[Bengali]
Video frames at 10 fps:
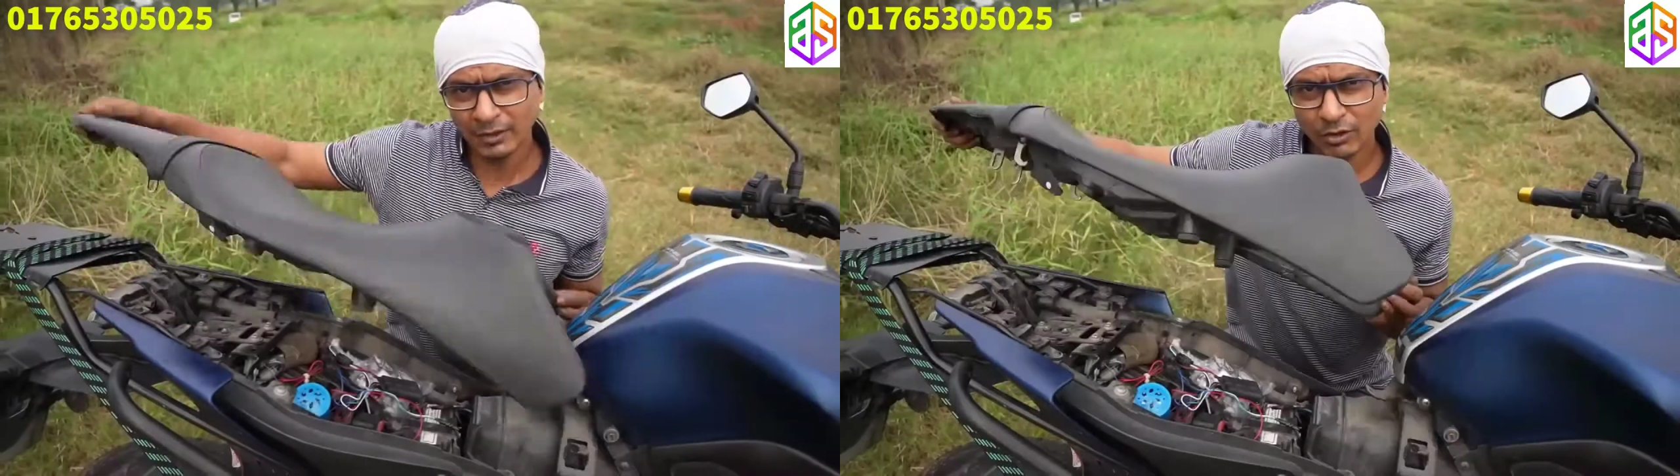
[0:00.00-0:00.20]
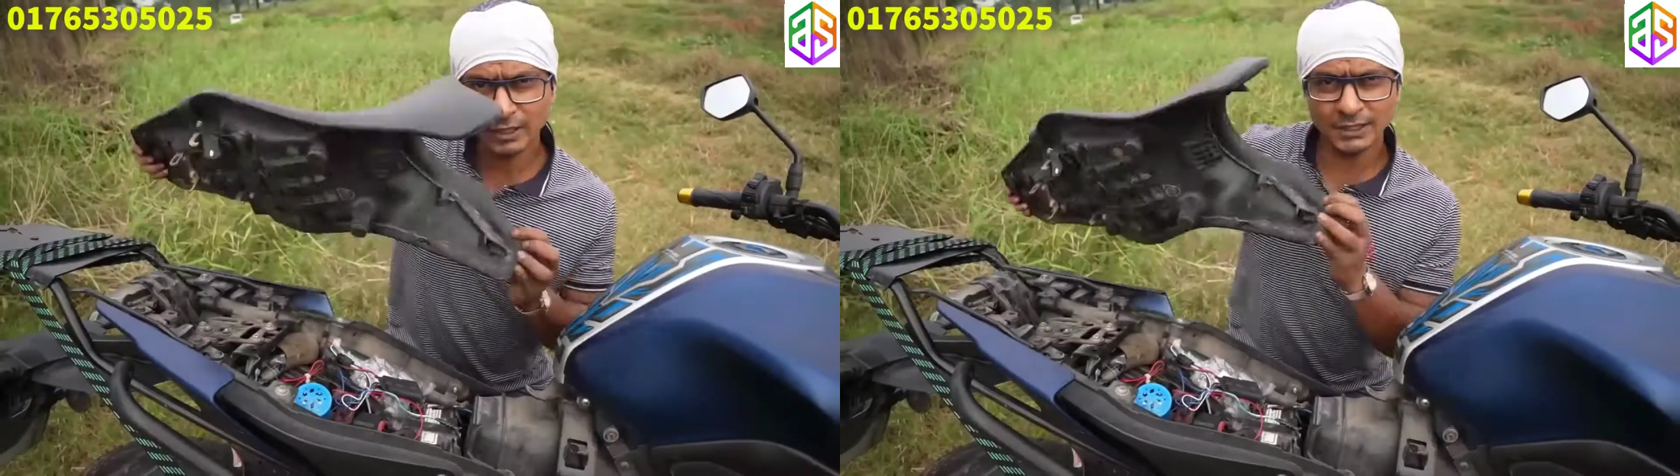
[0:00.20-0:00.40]

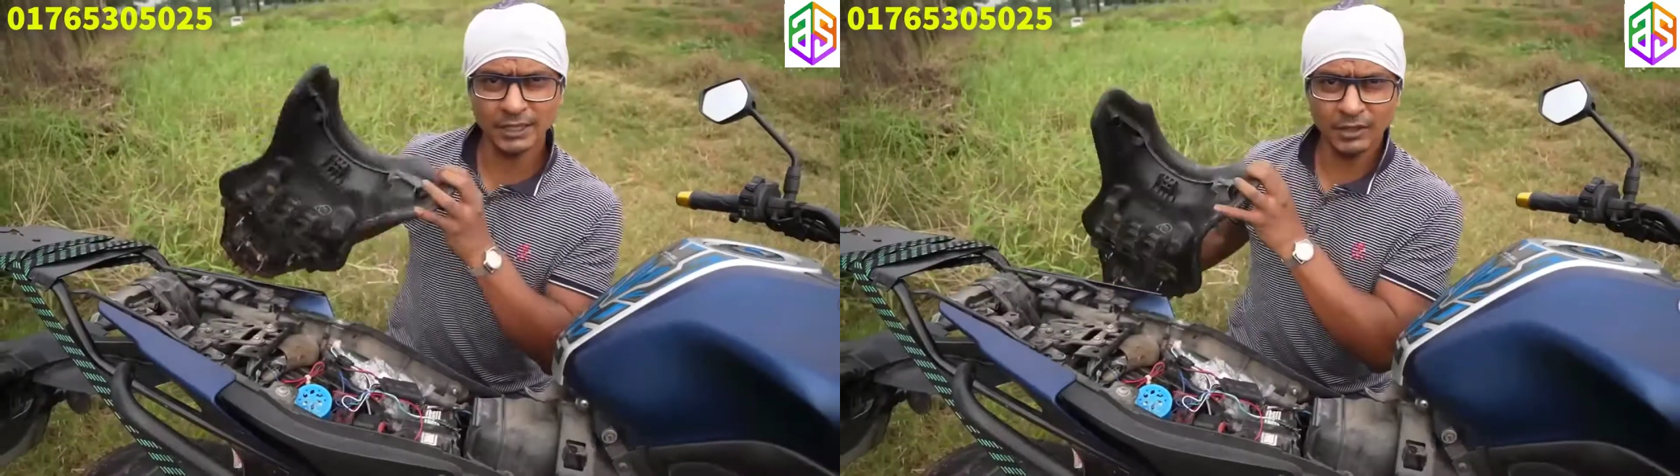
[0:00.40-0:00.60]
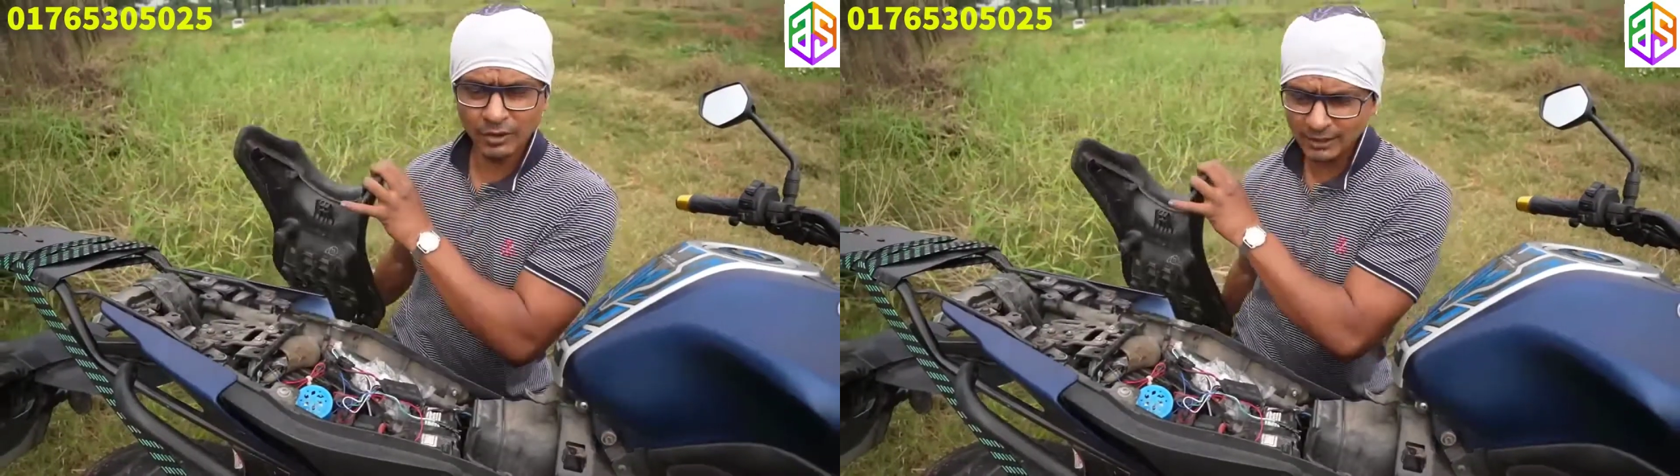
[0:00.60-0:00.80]
বাইক লগের
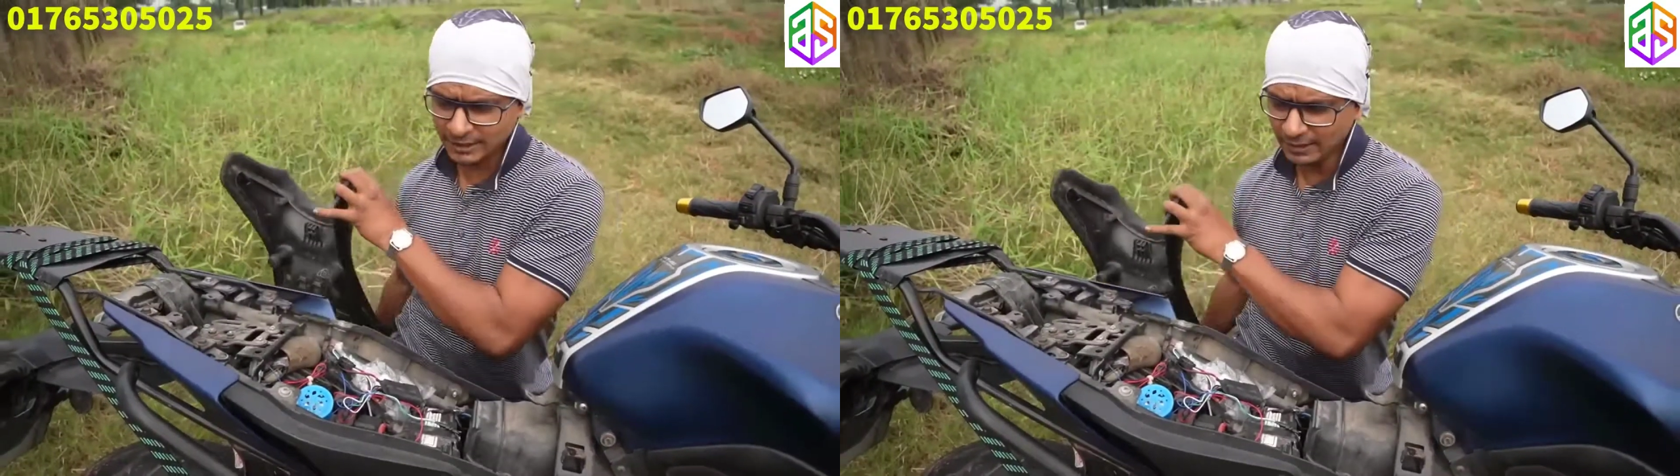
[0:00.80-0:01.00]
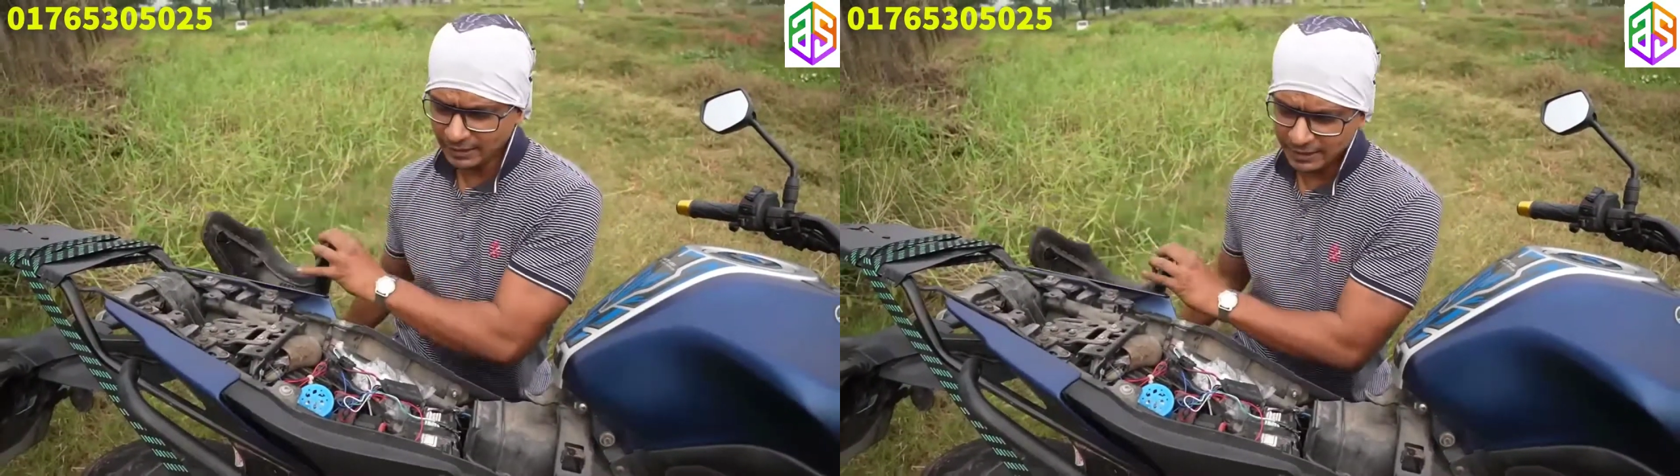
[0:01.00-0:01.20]
সাথে
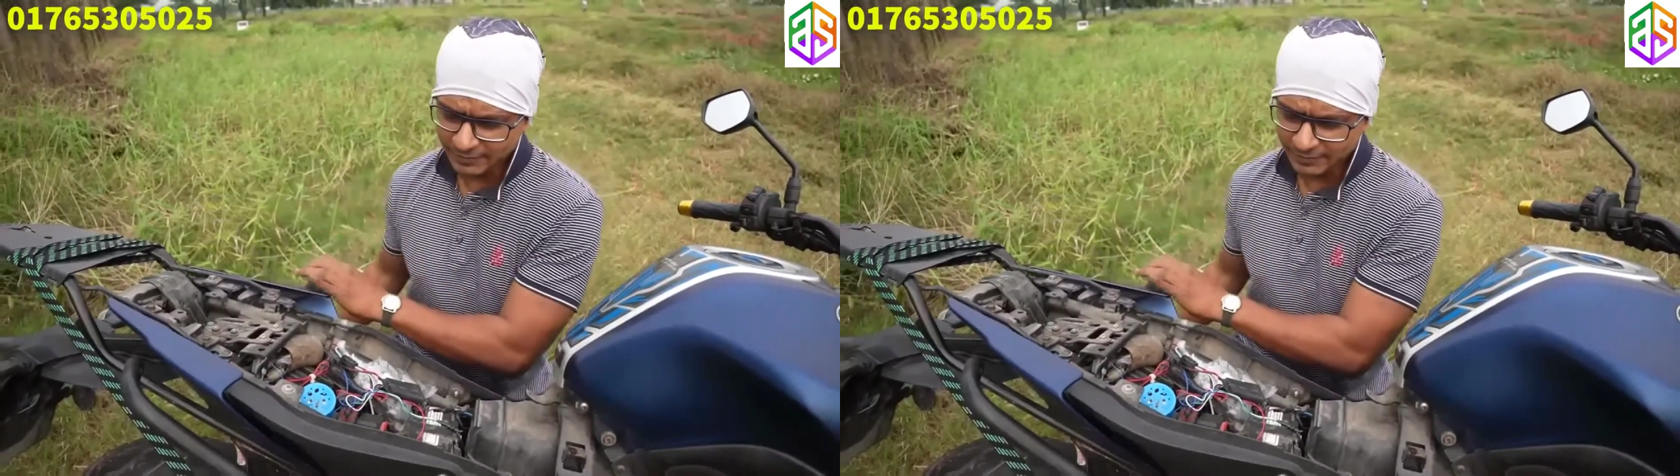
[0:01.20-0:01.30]
রয়েছে